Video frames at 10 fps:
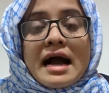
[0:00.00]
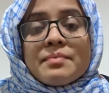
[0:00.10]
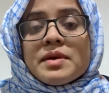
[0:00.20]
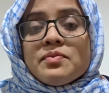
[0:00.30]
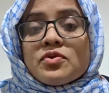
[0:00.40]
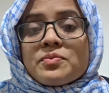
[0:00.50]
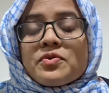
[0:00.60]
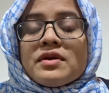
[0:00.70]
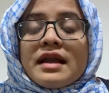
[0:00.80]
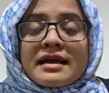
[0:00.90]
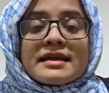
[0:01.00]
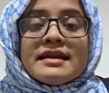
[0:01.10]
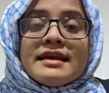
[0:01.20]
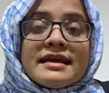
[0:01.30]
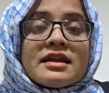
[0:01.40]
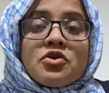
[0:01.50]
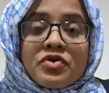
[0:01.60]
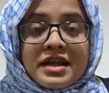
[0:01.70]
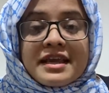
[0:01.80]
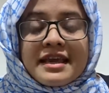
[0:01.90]
আমি বলবো লাকিলি এখানে
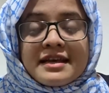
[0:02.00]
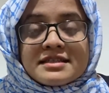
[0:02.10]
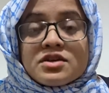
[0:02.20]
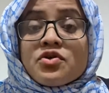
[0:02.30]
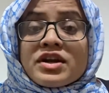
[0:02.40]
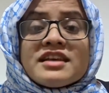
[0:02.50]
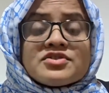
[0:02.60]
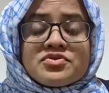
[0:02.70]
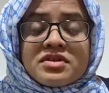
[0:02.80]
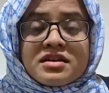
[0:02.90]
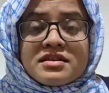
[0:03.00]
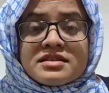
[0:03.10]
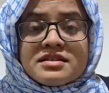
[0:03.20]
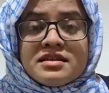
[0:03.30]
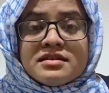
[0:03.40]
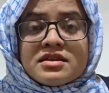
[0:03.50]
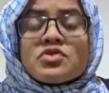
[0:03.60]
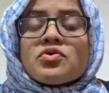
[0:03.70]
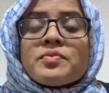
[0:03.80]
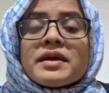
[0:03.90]
অনেকেই আছে অনেক স্টুডেন্ট আছে তারা
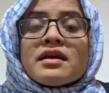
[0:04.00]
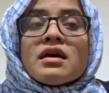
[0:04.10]
খুবই